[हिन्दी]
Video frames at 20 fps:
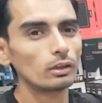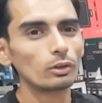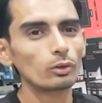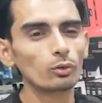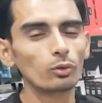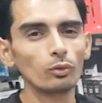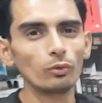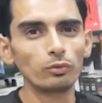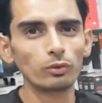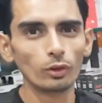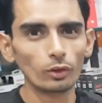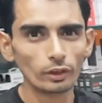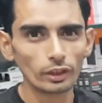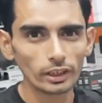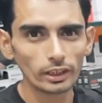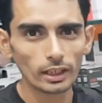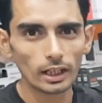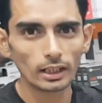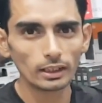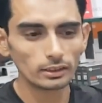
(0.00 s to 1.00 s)
टू
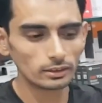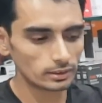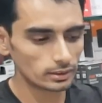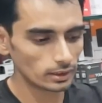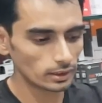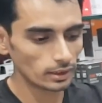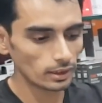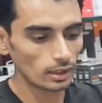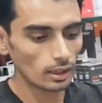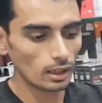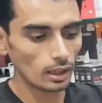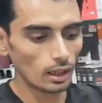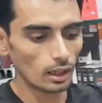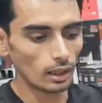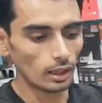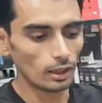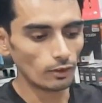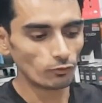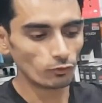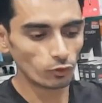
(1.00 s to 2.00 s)
फोर्टी
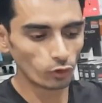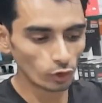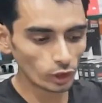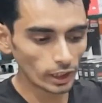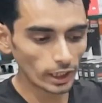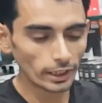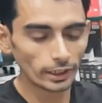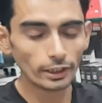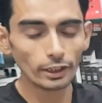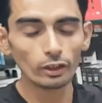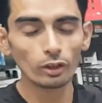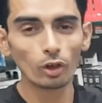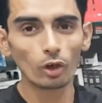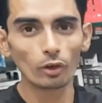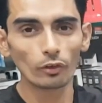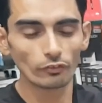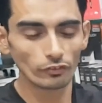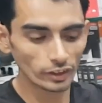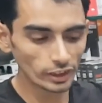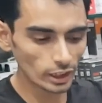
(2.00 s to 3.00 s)
हर्ट्स फुल एच डी
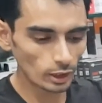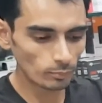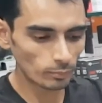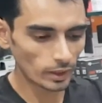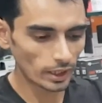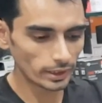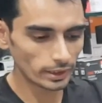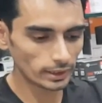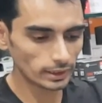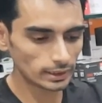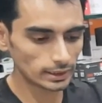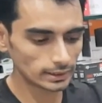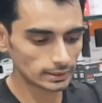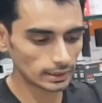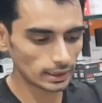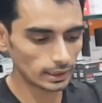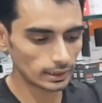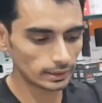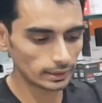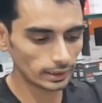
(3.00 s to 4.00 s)
और वी ए पैनल के
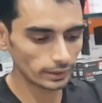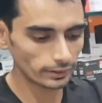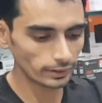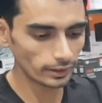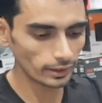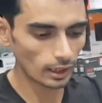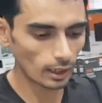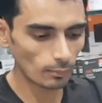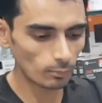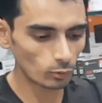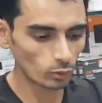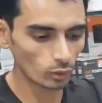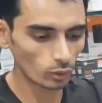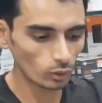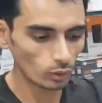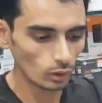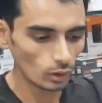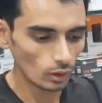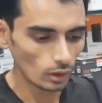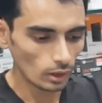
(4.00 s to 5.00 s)
साथ है ये आपको
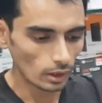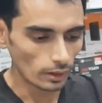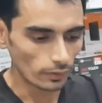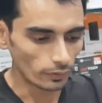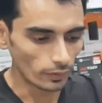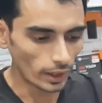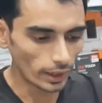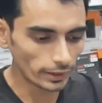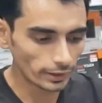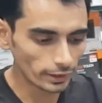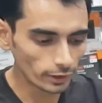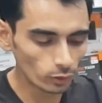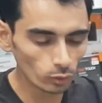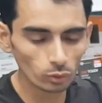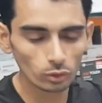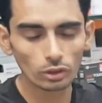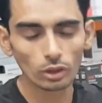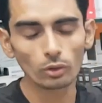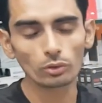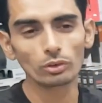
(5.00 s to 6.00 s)

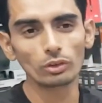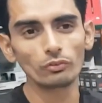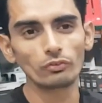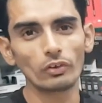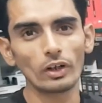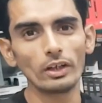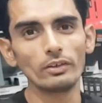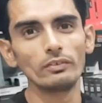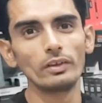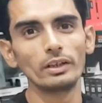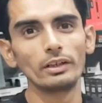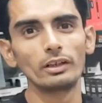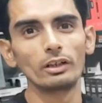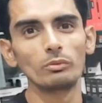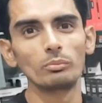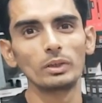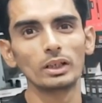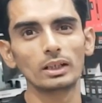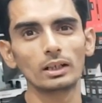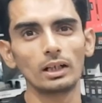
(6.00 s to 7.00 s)
92,500
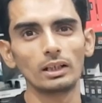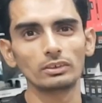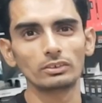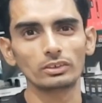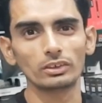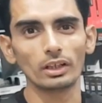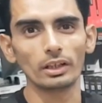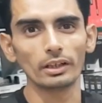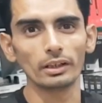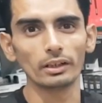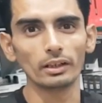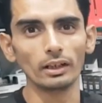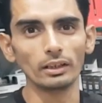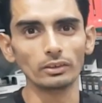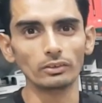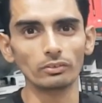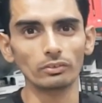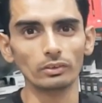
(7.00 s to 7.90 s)
में कास्ट करेगा इस